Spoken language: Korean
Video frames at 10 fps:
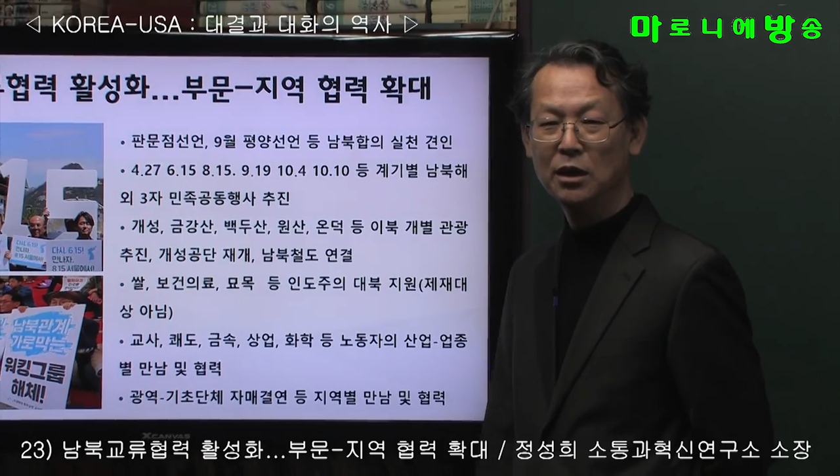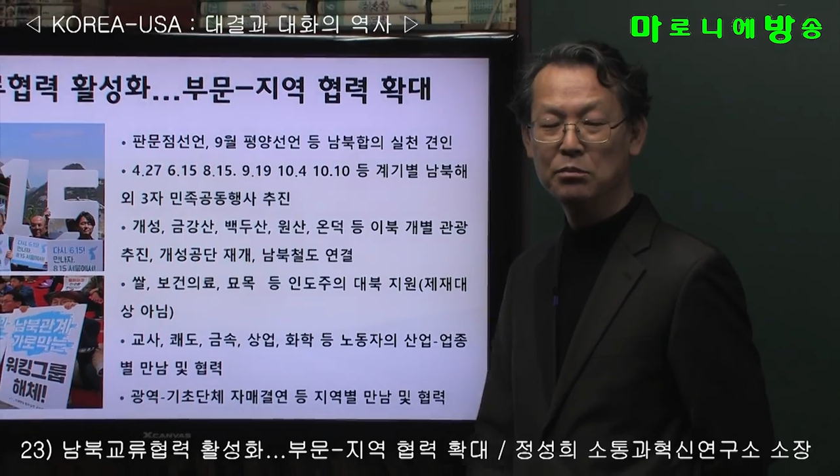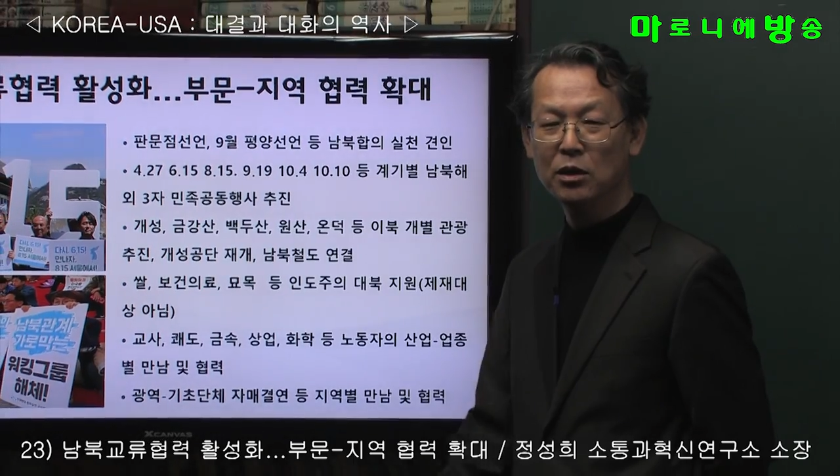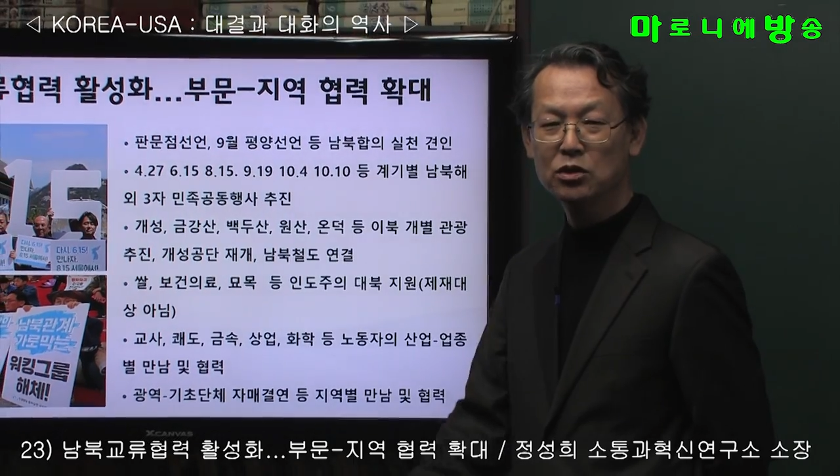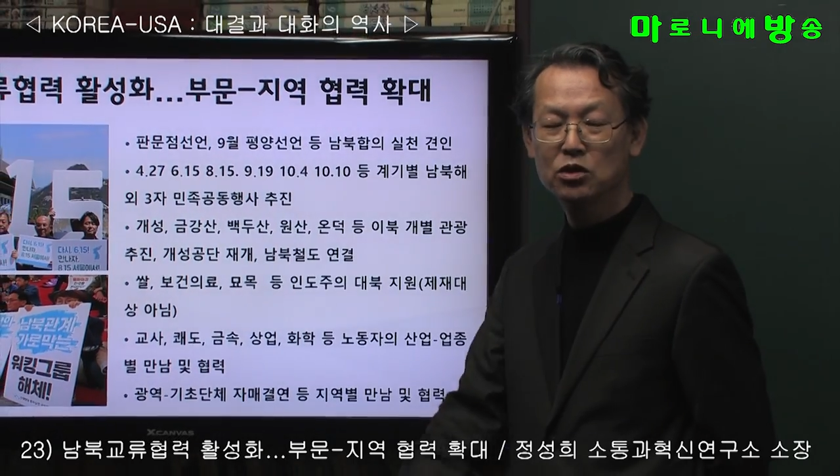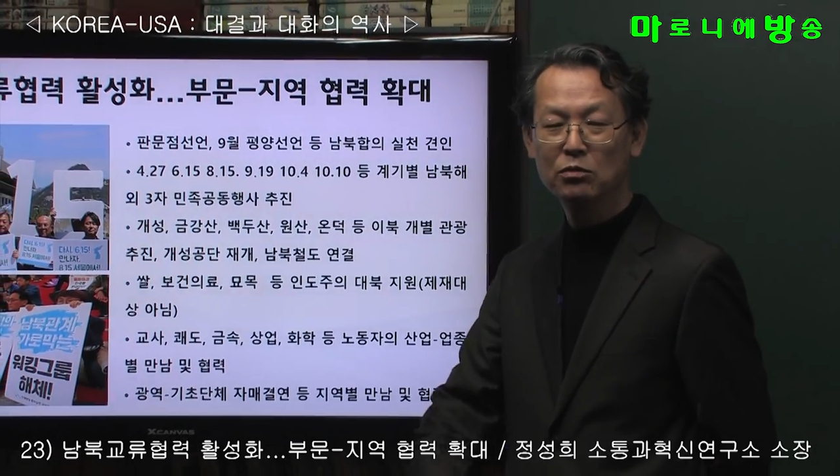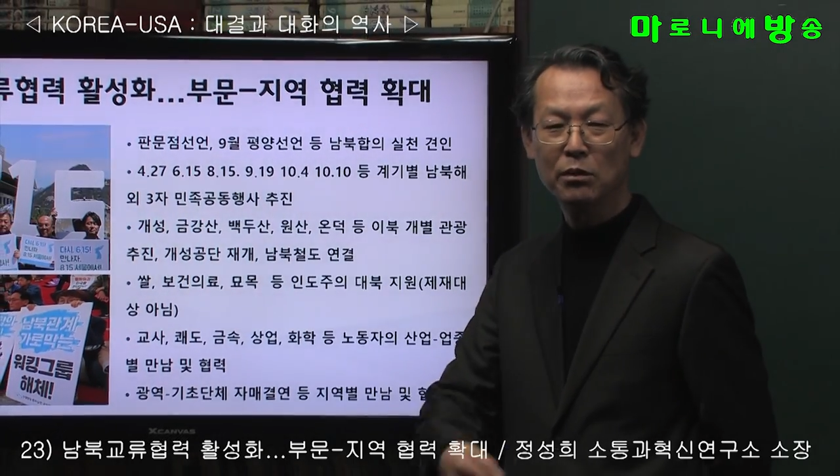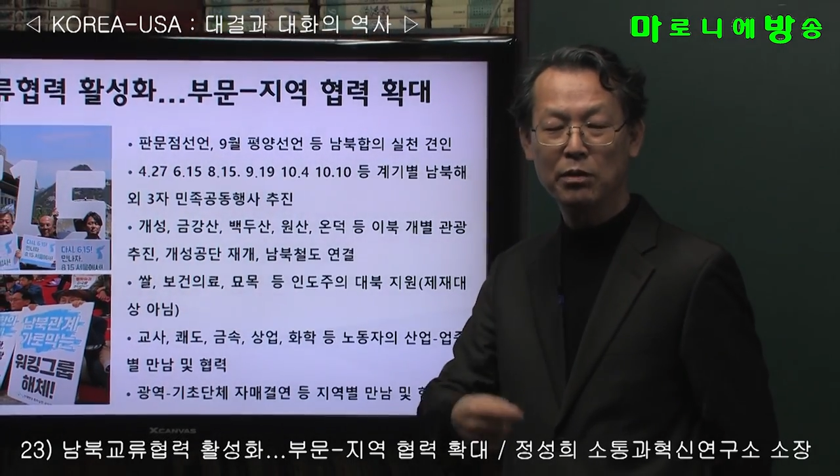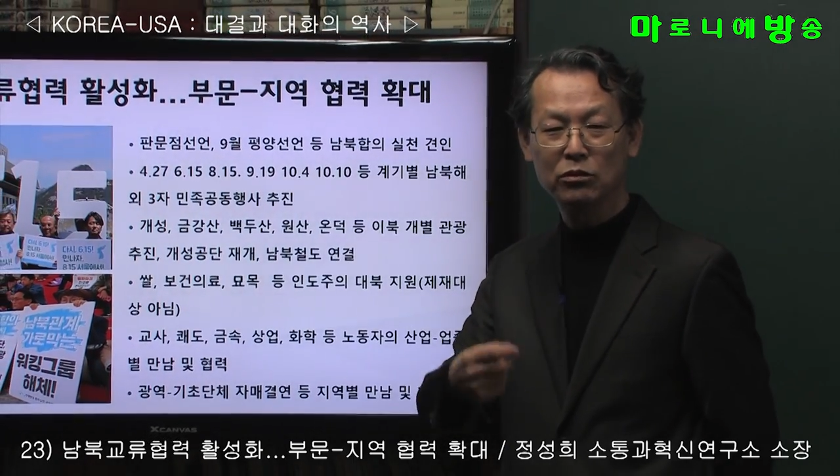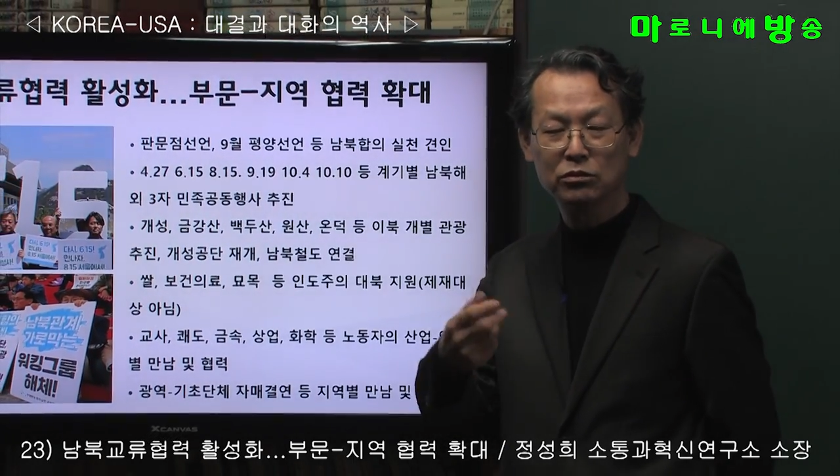
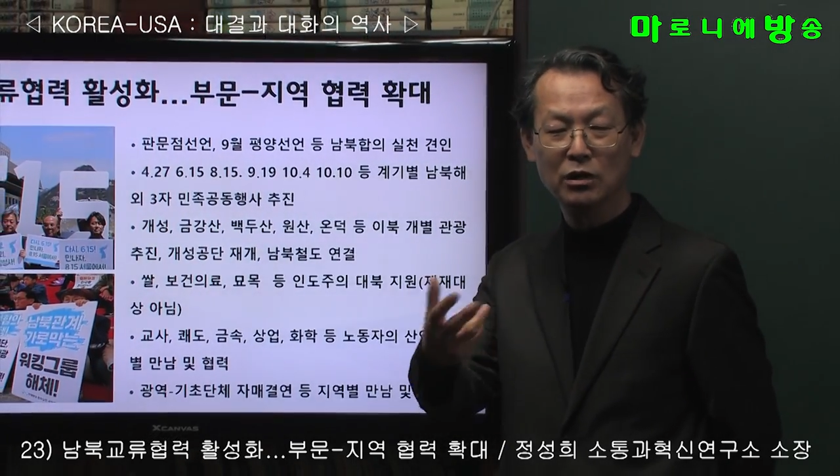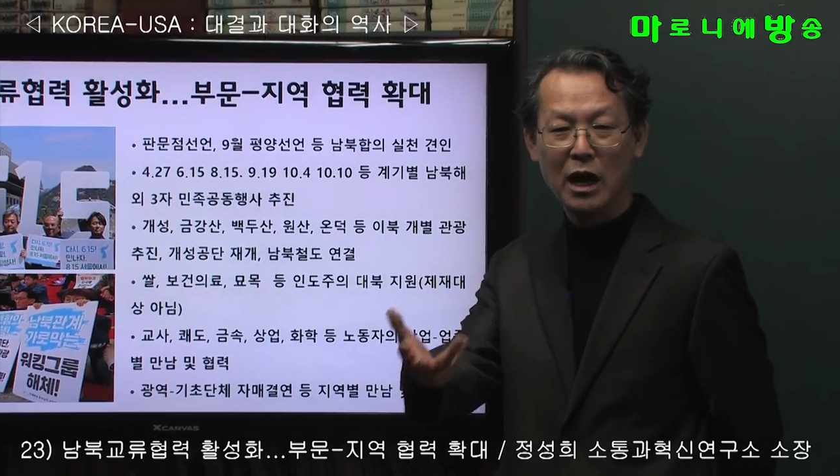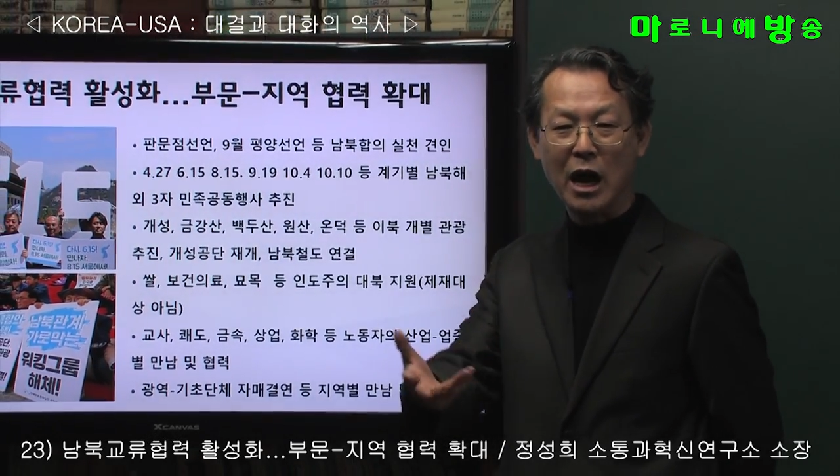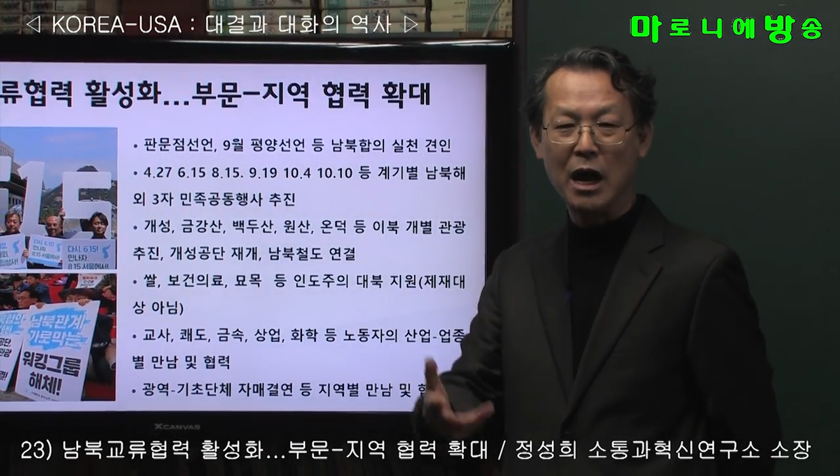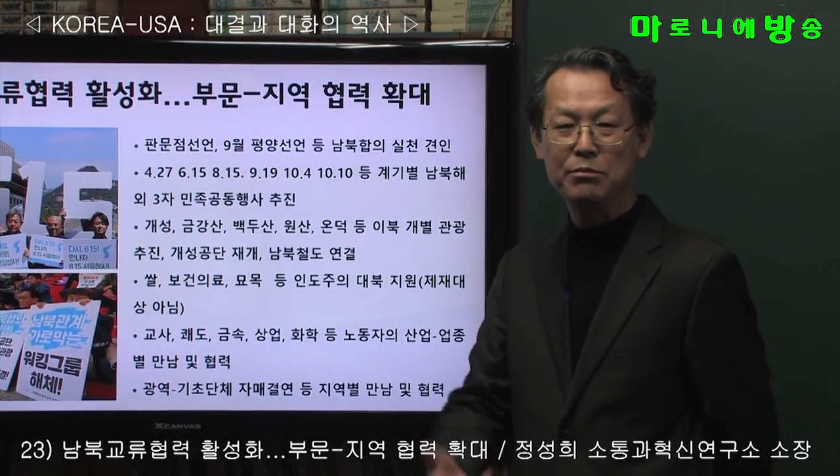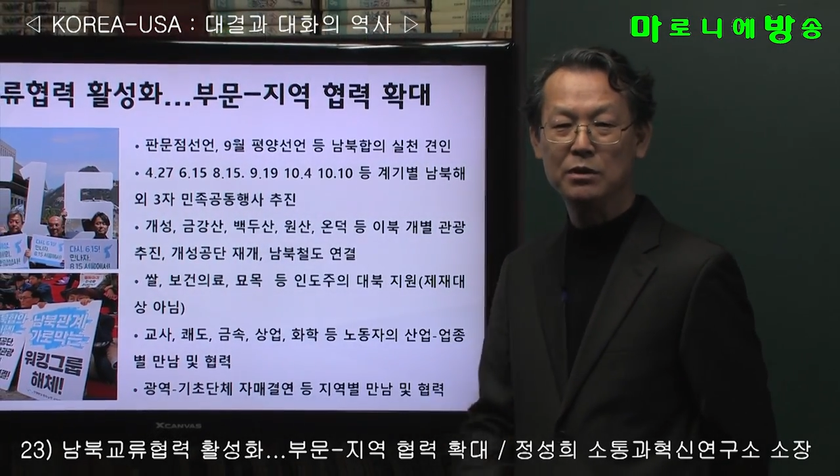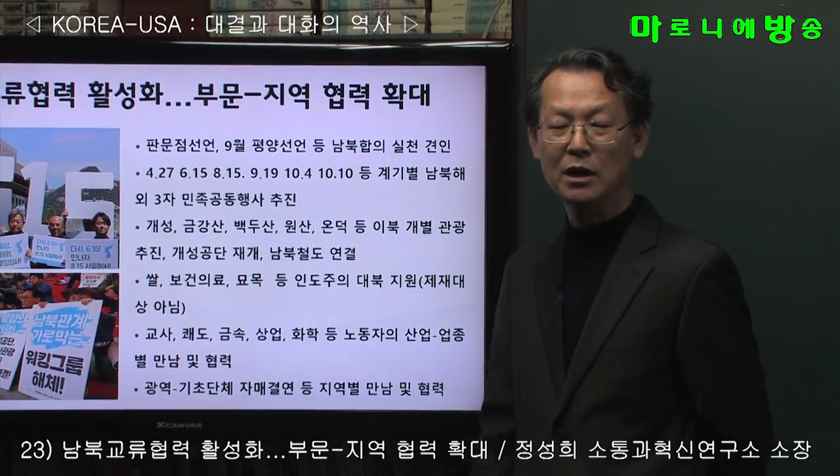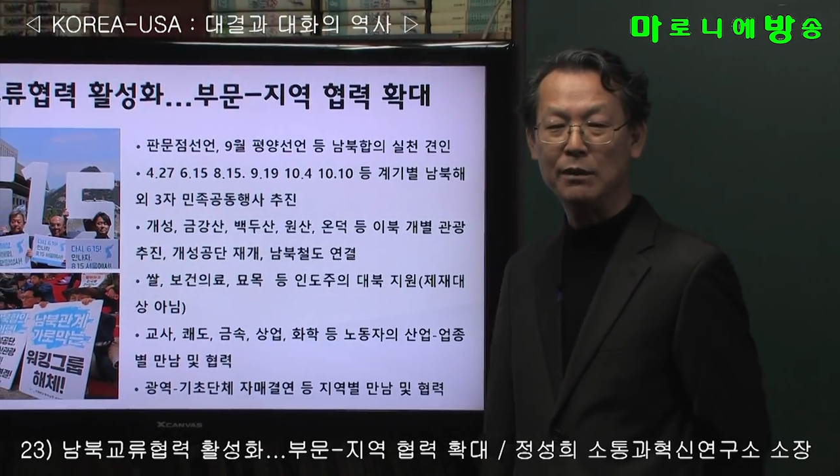명칭만 바꾼 한미